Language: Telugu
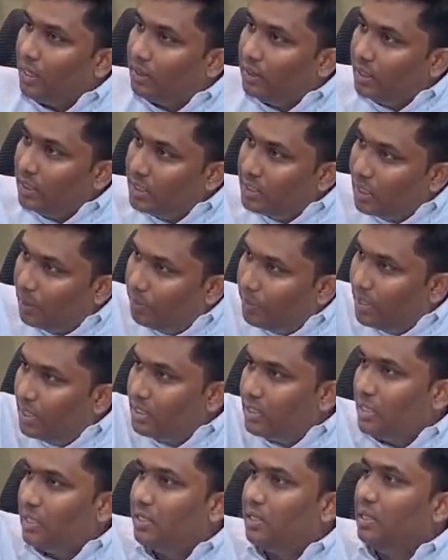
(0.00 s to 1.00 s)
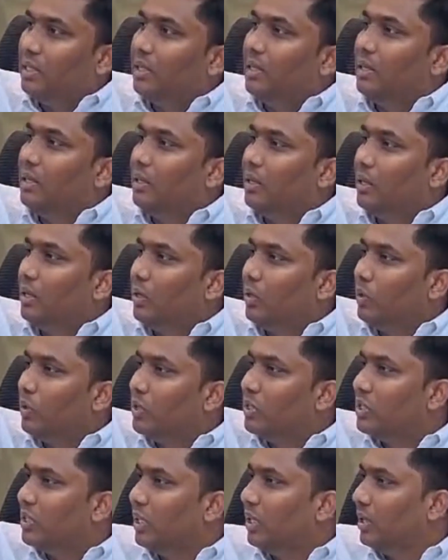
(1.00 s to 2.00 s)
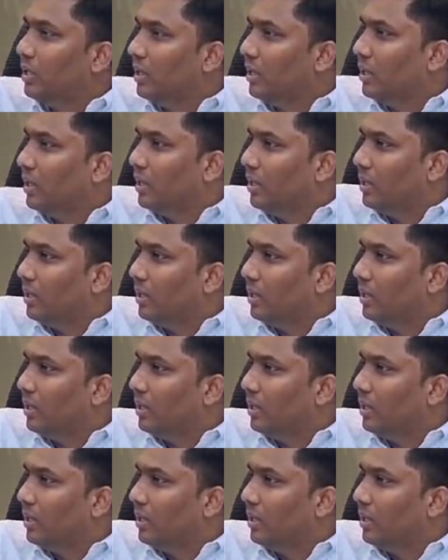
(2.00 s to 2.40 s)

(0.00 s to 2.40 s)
అతనికి సప్లై చేసిన ఒరిజినల్